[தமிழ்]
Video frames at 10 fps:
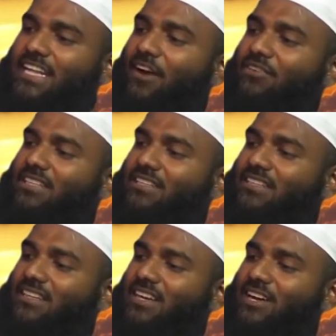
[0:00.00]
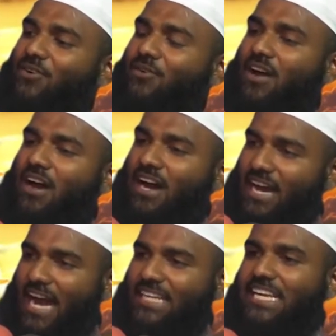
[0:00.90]
அதாவது
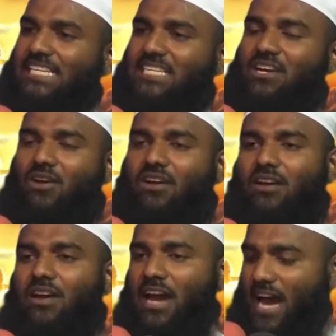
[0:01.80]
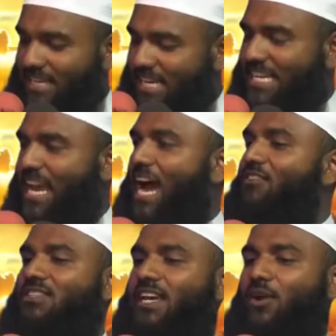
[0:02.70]
ஹதீஷ் ஹதீஷை
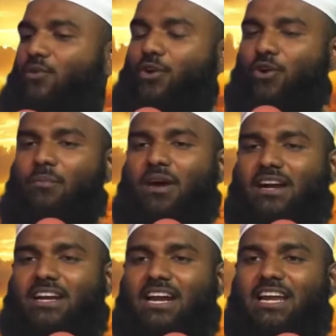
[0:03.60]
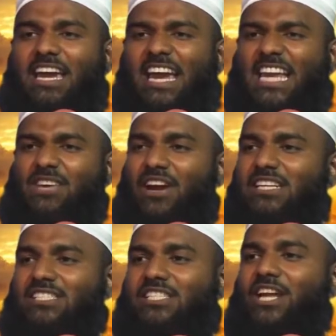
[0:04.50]
ஆய்வு செய்யக்கூடிய உளமாக்கல் இது
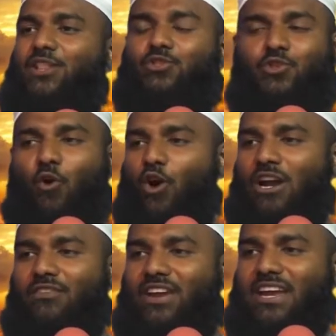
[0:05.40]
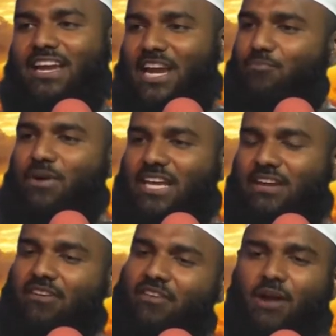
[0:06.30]
வெற்றி தோல்வி என்பதை
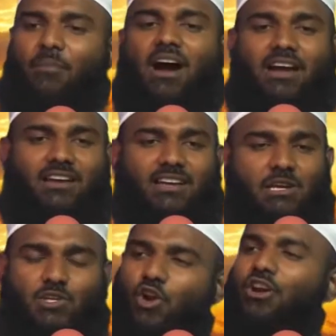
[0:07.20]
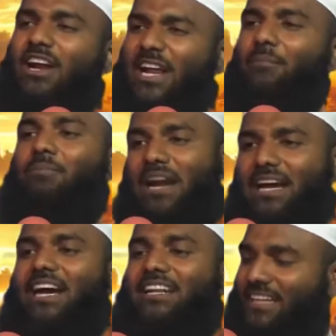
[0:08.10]
விவரமாக சொல்லுகிற நேரம் பல
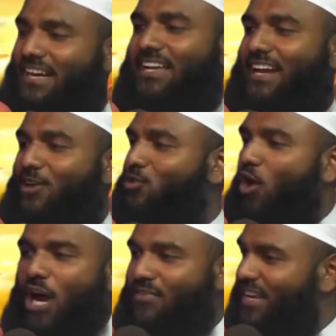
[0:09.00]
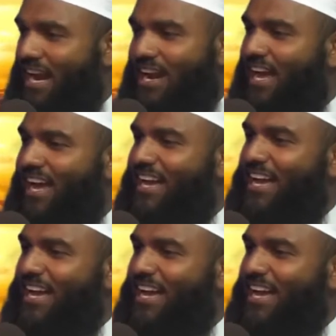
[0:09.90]
கருத்தில் இருக்கிறாங்க தோல்வி அல்ல